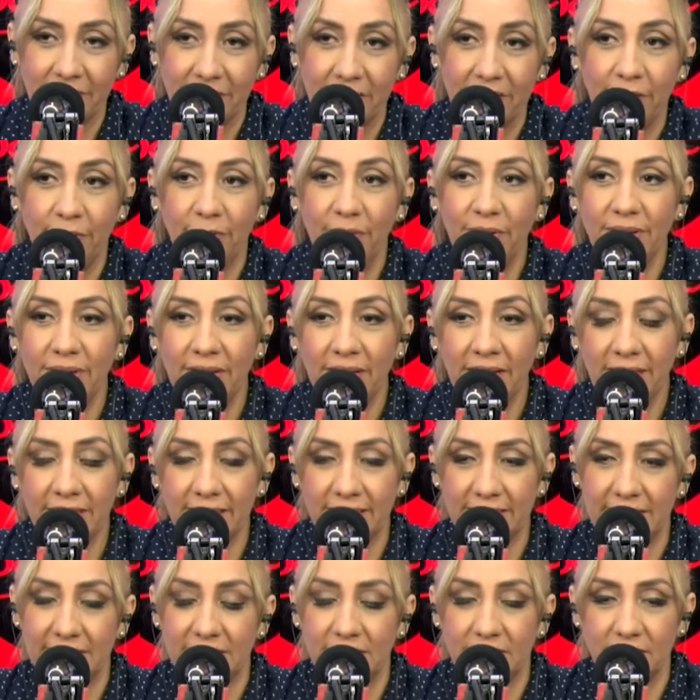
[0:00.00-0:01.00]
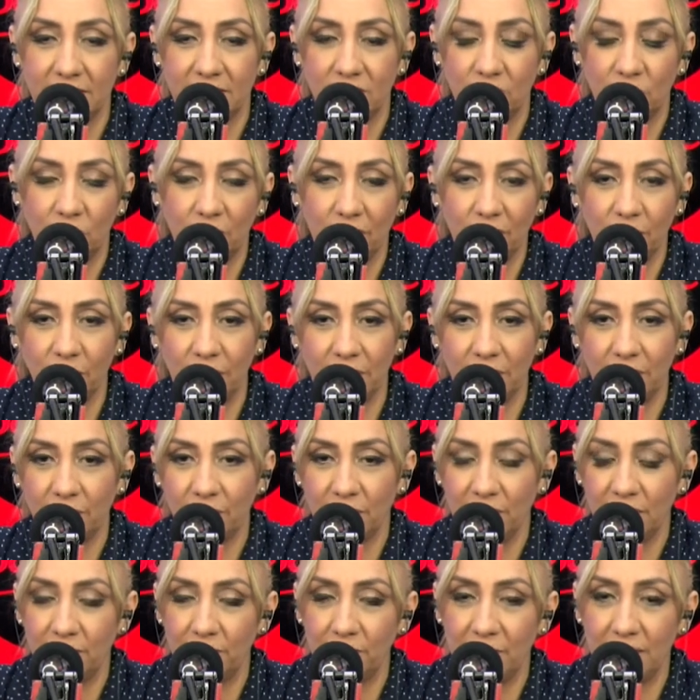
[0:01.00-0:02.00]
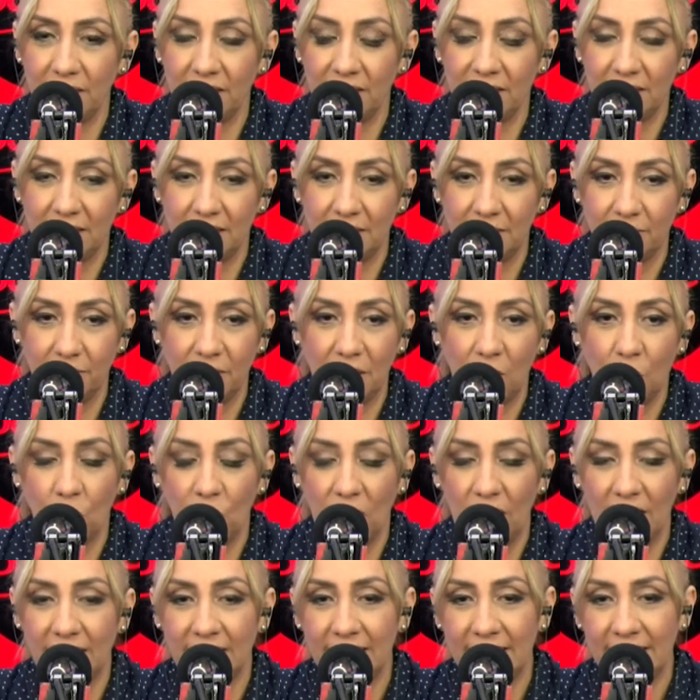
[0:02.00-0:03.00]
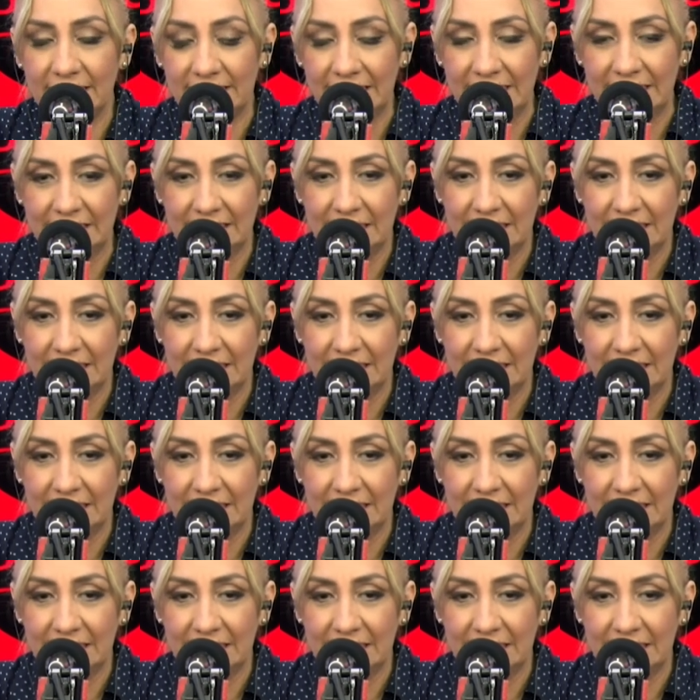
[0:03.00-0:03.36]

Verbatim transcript: Y es verdad, yo recuerdo que mi, mi abuela